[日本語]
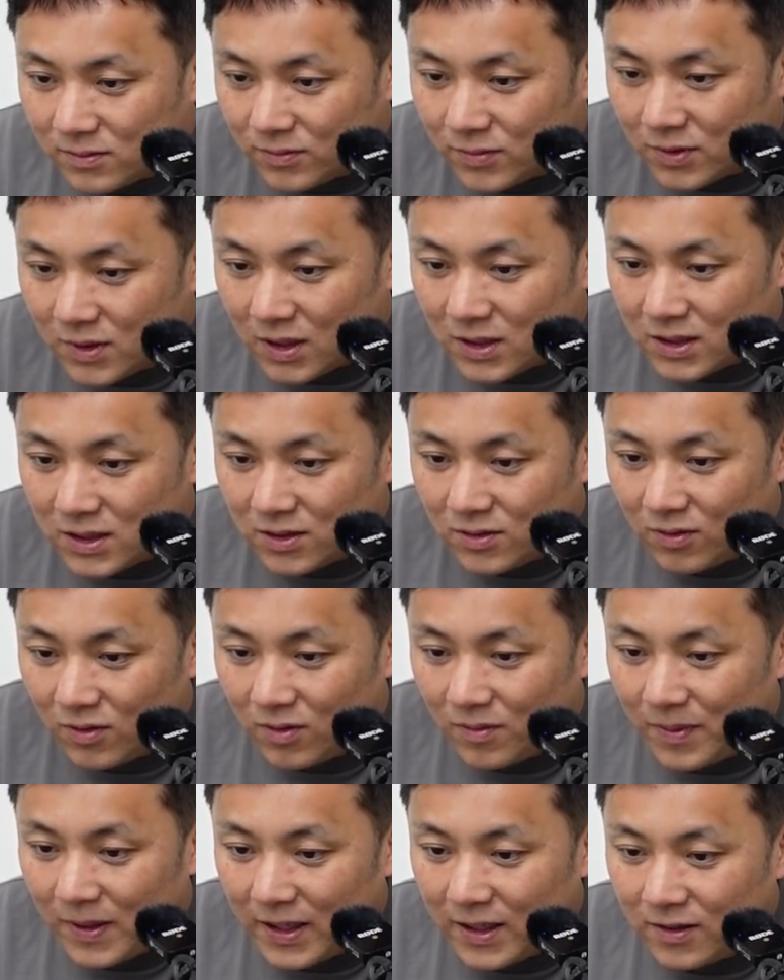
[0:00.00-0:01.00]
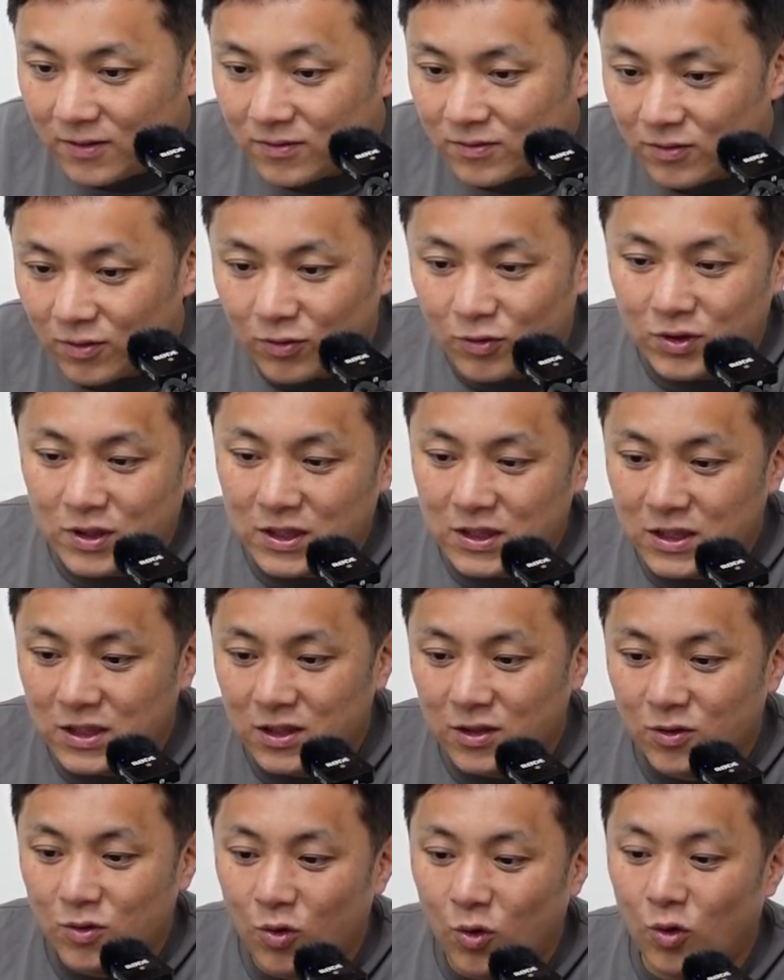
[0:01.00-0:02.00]
昔のバイクとの写
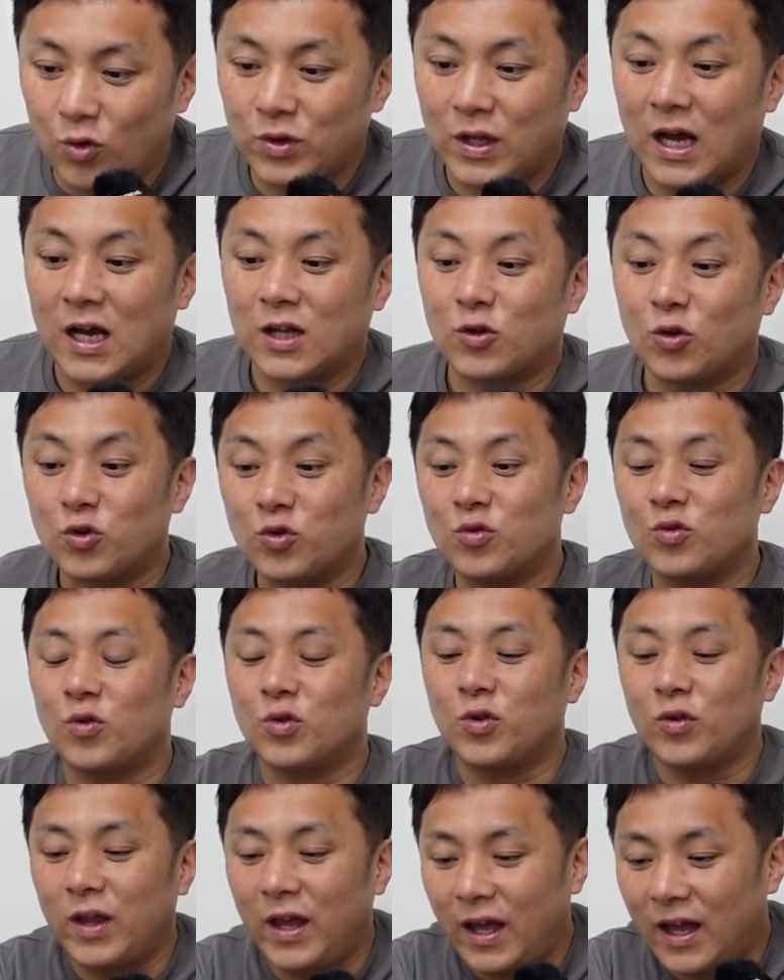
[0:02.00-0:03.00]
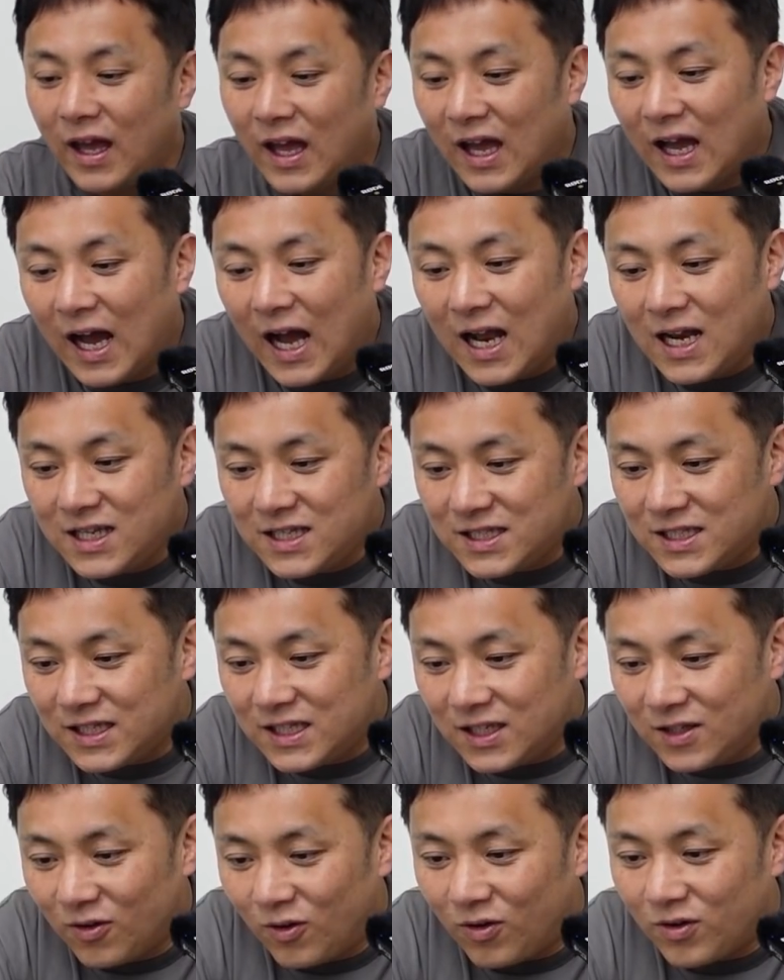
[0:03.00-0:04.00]
真コーナーということで、ありし
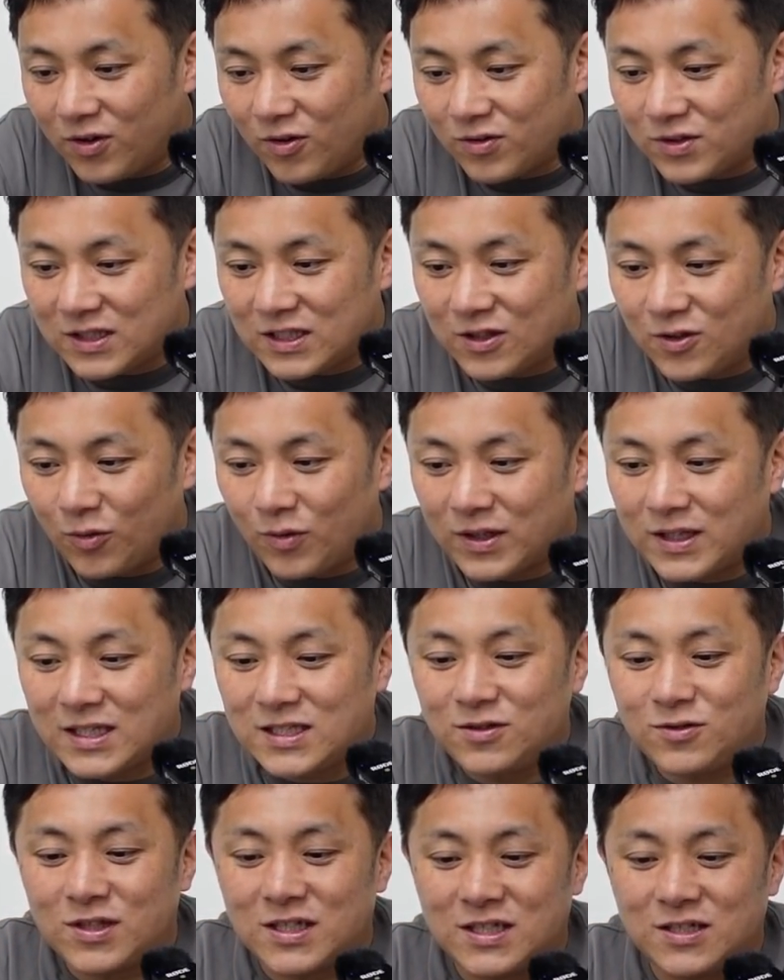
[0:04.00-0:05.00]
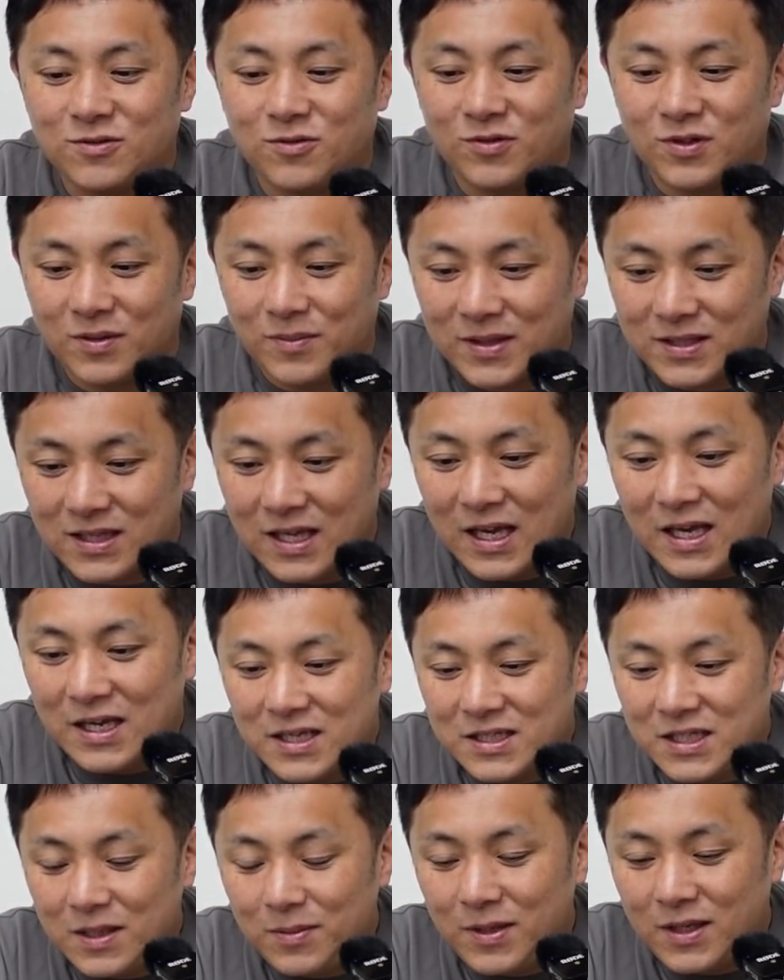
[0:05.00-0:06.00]
日の両親と私の写真を送ります。
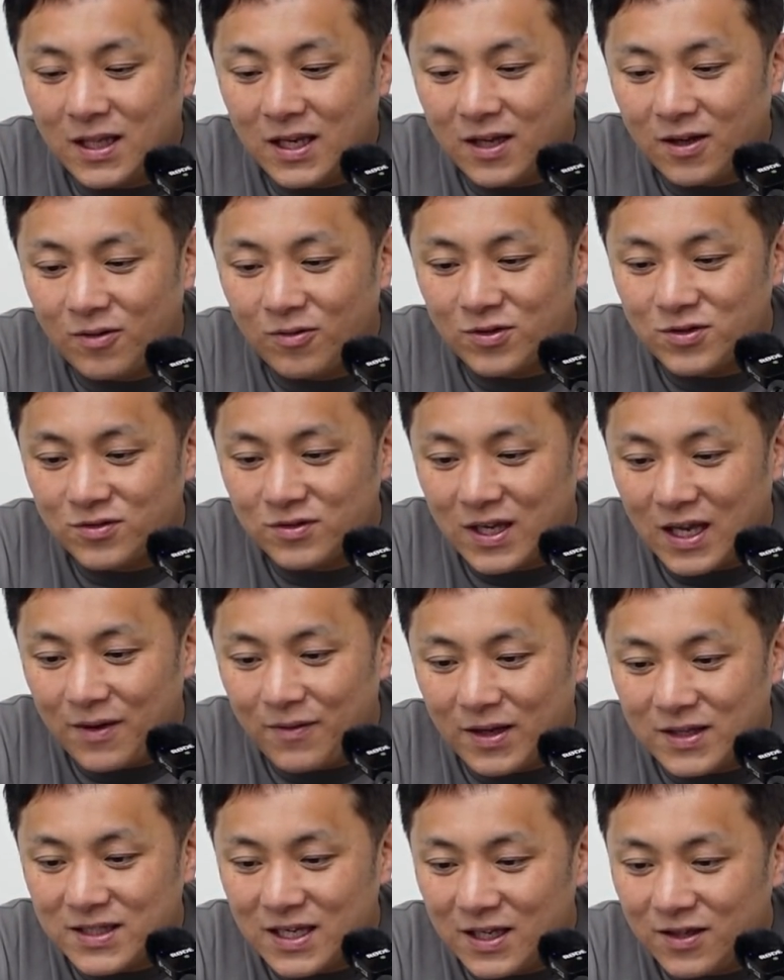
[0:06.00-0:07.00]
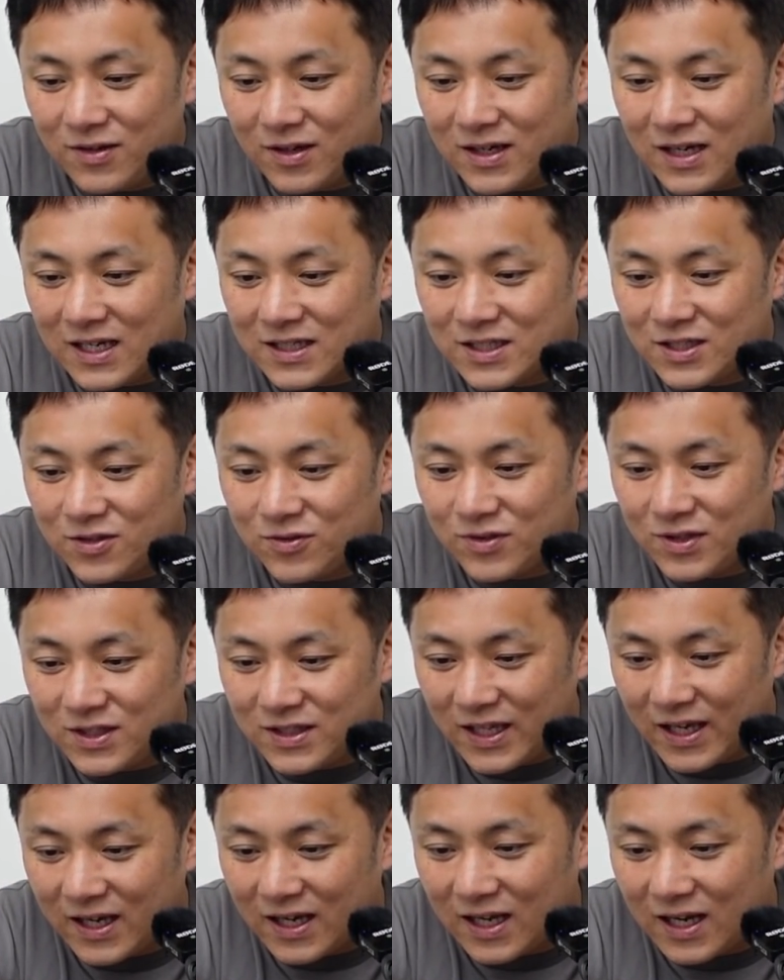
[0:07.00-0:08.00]
CB750K は1981
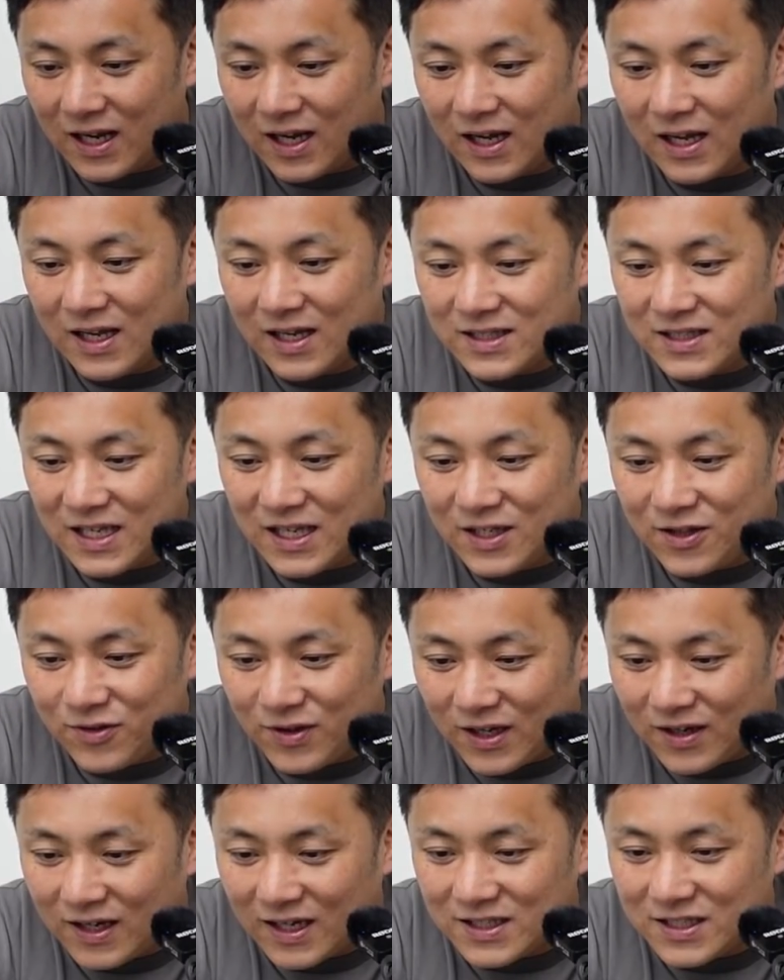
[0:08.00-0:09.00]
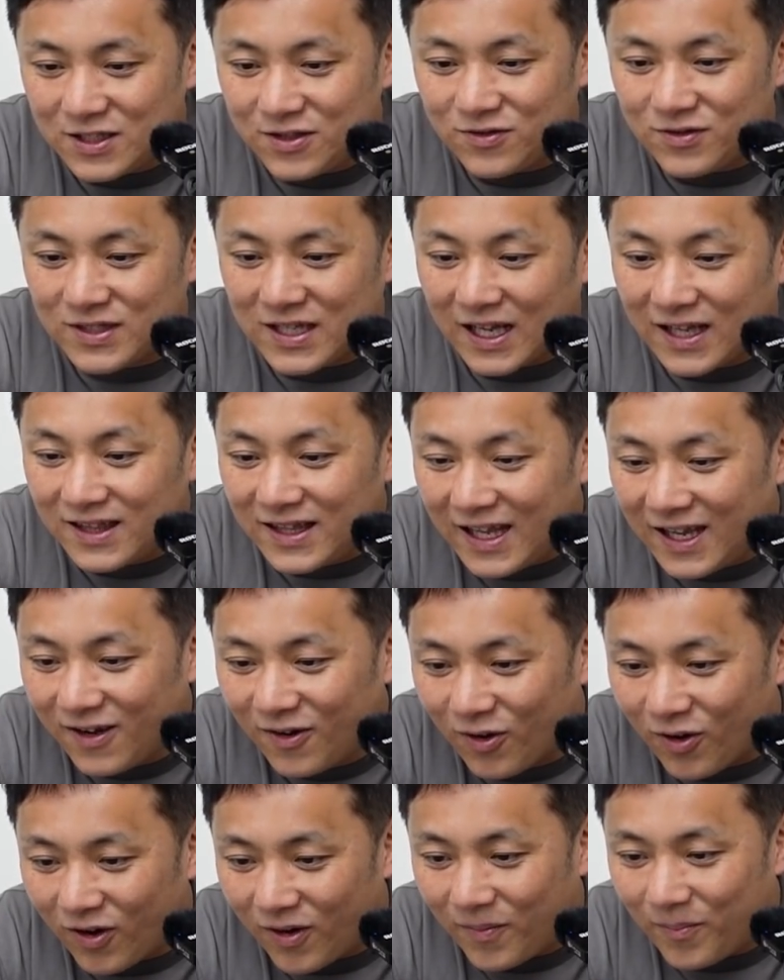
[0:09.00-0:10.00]
年から1983年
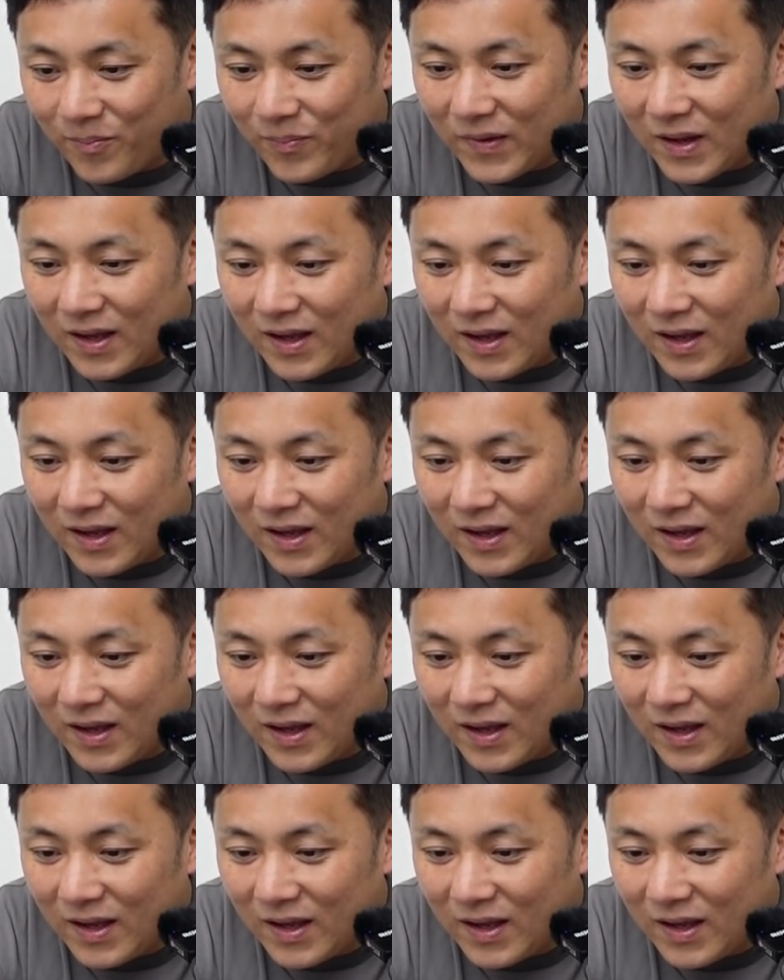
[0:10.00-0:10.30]
頃。